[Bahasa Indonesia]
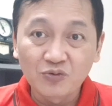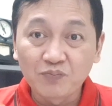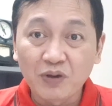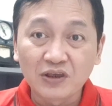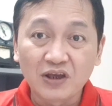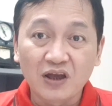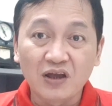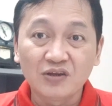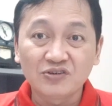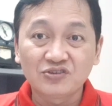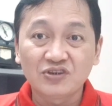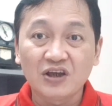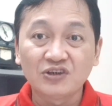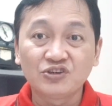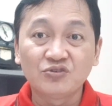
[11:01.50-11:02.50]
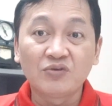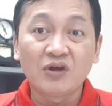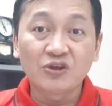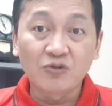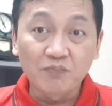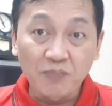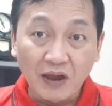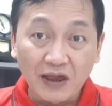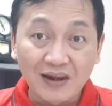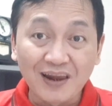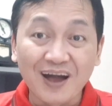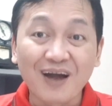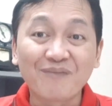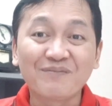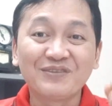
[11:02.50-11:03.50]
banyak stasiun atau pile
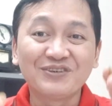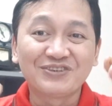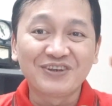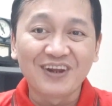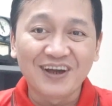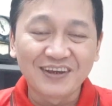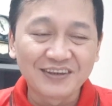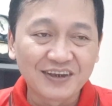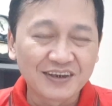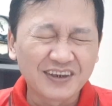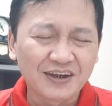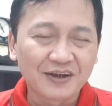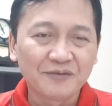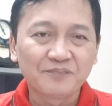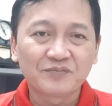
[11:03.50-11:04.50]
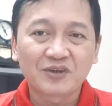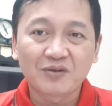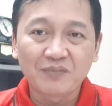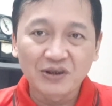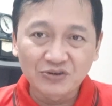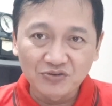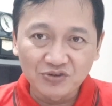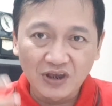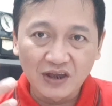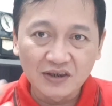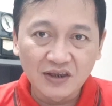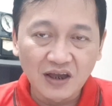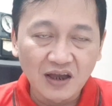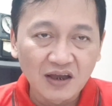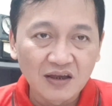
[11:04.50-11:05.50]
up istilahnya ya termasuk
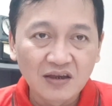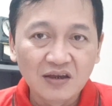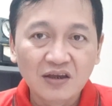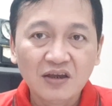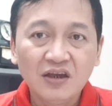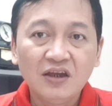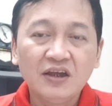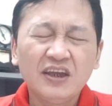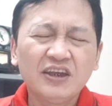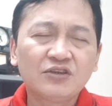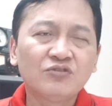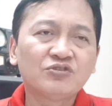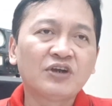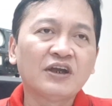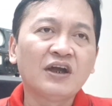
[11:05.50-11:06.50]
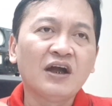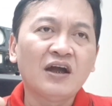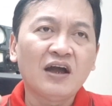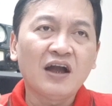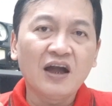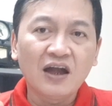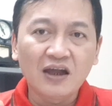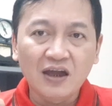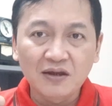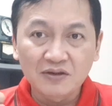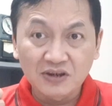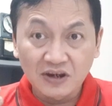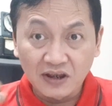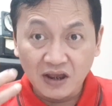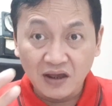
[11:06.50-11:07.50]
saya itu saya akan
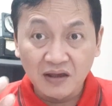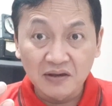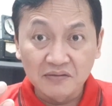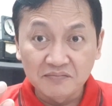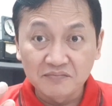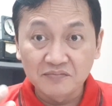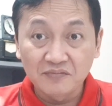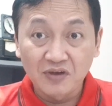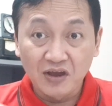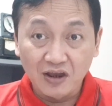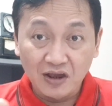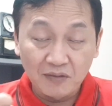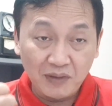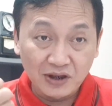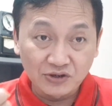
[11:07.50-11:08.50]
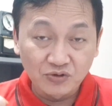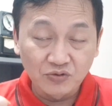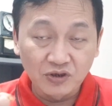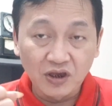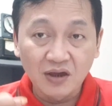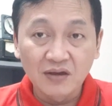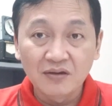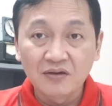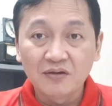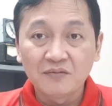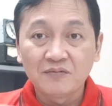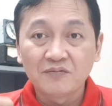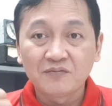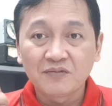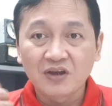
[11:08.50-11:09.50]
teriak akan masuk ya
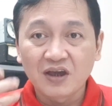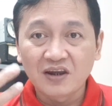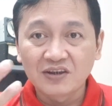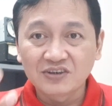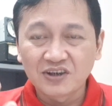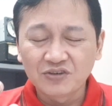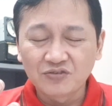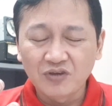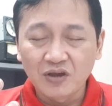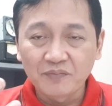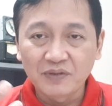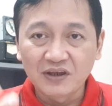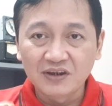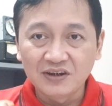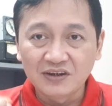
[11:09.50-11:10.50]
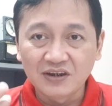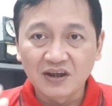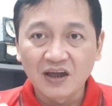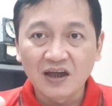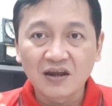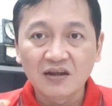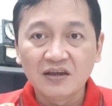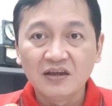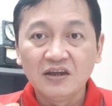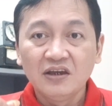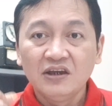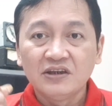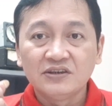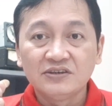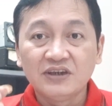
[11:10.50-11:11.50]
karena saya juga ingin didengar
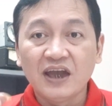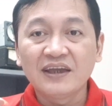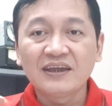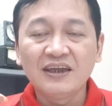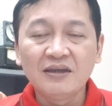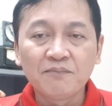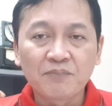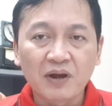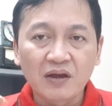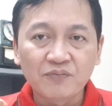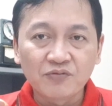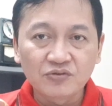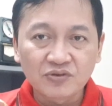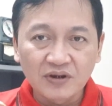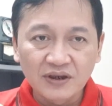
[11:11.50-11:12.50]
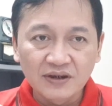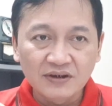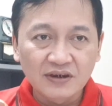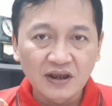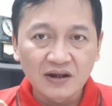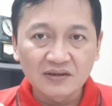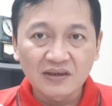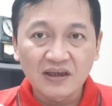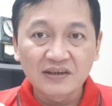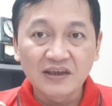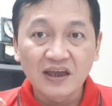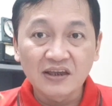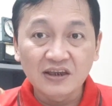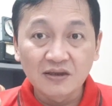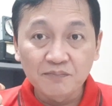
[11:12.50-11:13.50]
Yankee Bravo 3 Delta
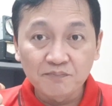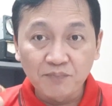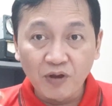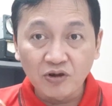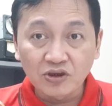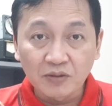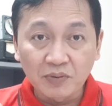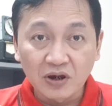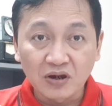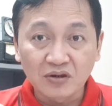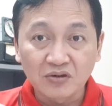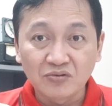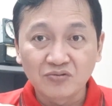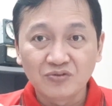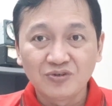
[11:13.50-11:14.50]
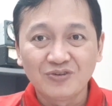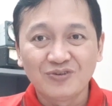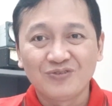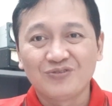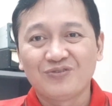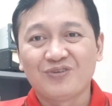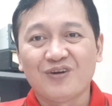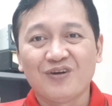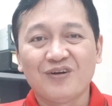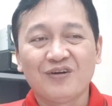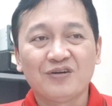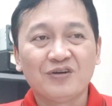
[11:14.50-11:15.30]
Yankee Portable. Hmm.